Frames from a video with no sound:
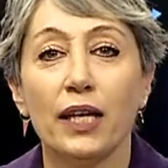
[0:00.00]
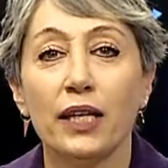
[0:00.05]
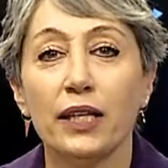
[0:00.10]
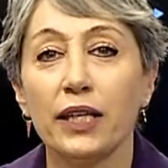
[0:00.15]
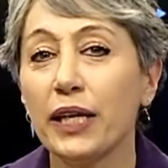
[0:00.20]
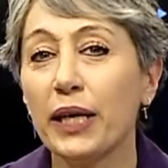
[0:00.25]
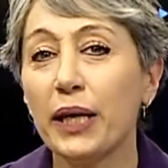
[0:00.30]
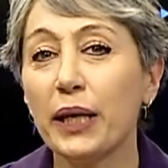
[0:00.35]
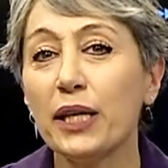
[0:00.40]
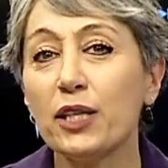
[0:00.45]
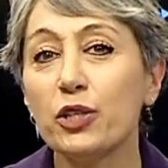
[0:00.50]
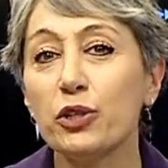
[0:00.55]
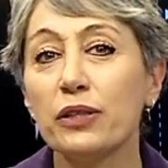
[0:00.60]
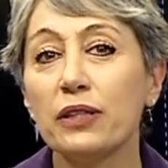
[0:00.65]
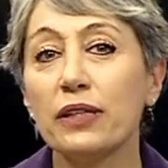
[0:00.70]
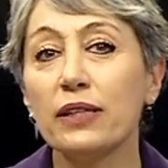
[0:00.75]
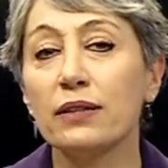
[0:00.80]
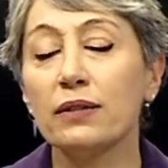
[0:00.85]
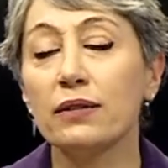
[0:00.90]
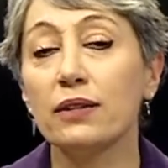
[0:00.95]
Yaya
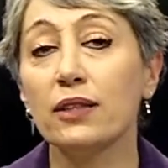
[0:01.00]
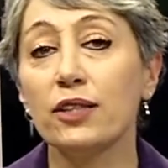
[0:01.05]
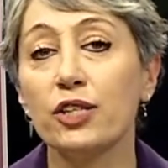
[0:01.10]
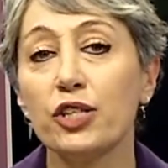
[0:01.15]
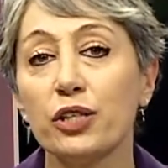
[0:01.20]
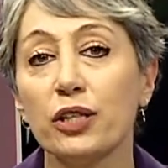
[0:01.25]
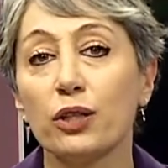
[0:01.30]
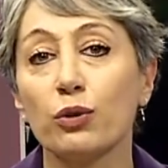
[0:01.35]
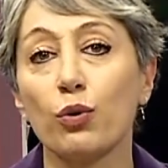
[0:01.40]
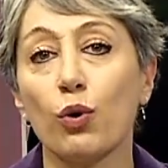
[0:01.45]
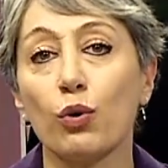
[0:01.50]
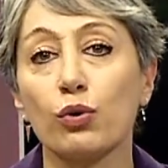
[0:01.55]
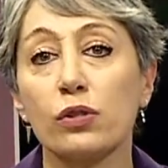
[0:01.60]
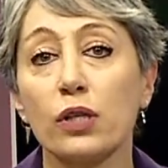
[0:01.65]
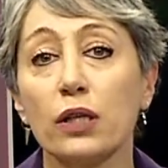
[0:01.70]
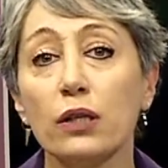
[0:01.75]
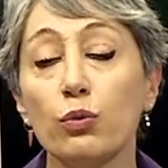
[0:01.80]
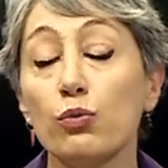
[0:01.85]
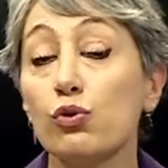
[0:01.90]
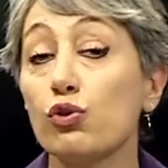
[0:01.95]
geçitlerinde ışık
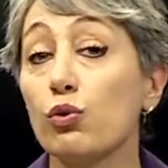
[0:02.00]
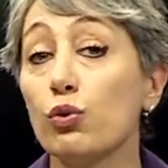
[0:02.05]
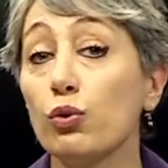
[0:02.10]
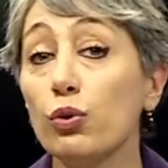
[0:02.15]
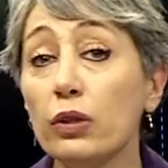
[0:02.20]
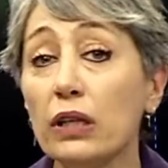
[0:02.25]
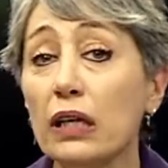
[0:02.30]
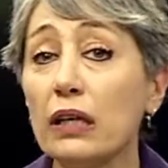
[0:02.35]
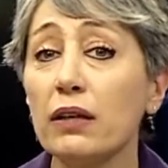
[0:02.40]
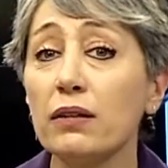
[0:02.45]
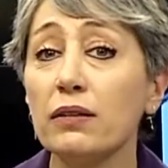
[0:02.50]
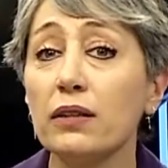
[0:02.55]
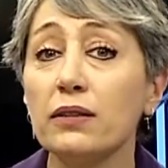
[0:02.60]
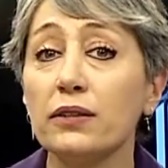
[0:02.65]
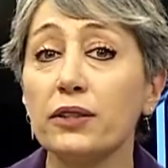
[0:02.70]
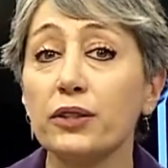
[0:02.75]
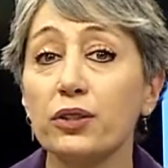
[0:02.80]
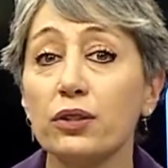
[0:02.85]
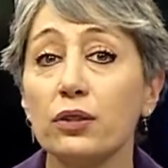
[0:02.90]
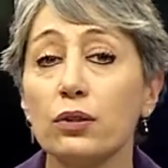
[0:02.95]
yoksa üstünlük
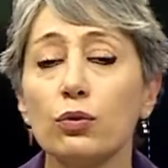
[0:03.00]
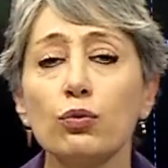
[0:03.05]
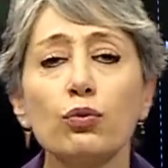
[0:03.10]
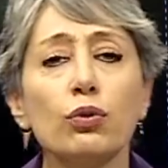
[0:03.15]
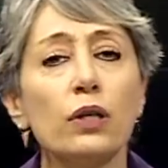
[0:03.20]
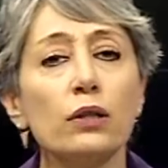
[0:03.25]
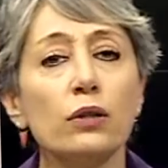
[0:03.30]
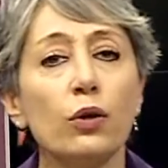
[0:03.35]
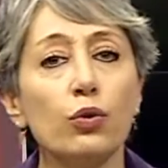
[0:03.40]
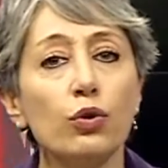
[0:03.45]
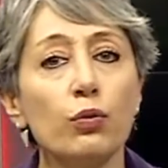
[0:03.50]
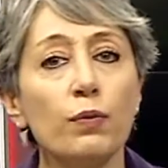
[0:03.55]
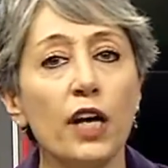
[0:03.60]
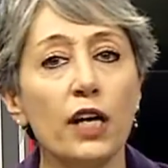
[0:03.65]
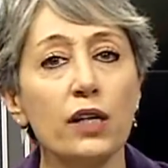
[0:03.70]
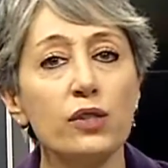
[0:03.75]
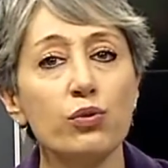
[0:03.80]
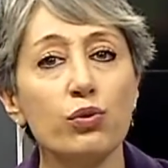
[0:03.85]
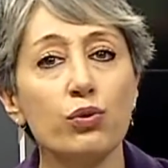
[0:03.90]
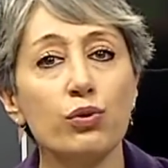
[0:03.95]
yayadadır. Kurala
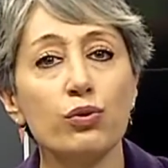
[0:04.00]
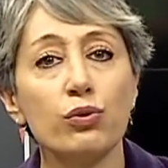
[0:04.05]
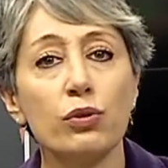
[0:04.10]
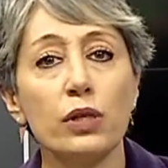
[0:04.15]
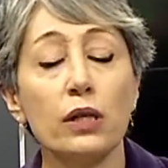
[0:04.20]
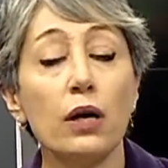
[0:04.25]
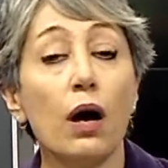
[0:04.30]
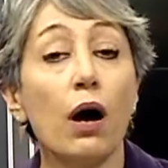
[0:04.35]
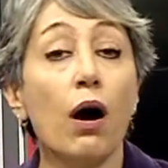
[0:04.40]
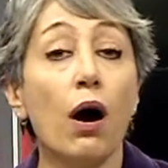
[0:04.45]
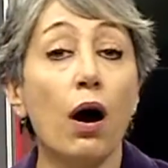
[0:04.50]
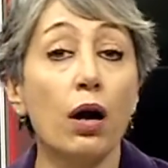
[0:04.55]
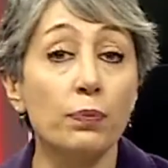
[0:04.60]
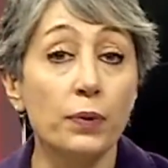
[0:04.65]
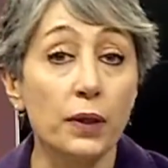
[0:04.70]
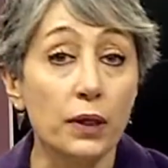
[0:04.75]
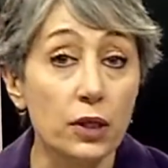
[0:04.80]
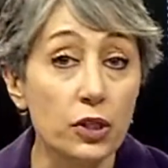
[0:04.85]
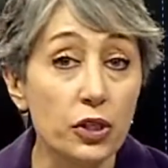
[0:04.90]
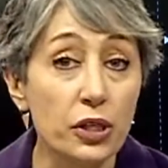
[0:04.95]
uymayan sürücülere ağır
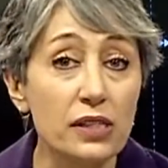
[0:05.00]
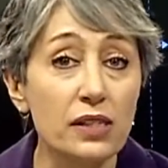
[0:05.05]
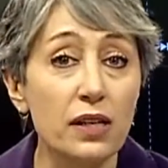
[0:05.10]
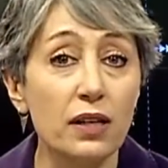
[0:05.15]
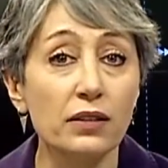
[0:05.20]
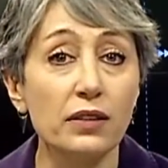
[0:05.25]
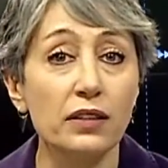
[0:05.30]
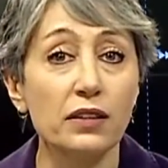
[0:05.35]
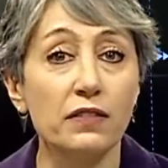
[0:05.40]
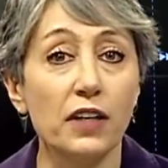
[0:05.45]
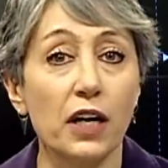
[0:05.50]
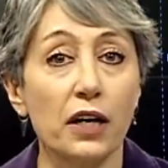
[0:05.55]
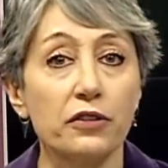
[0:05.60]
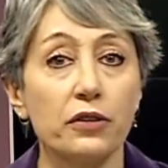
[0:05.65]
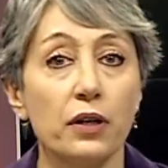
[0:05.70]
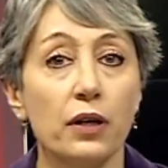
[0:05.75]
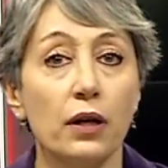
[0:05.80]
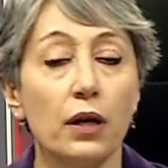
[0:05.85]
para cezaları var.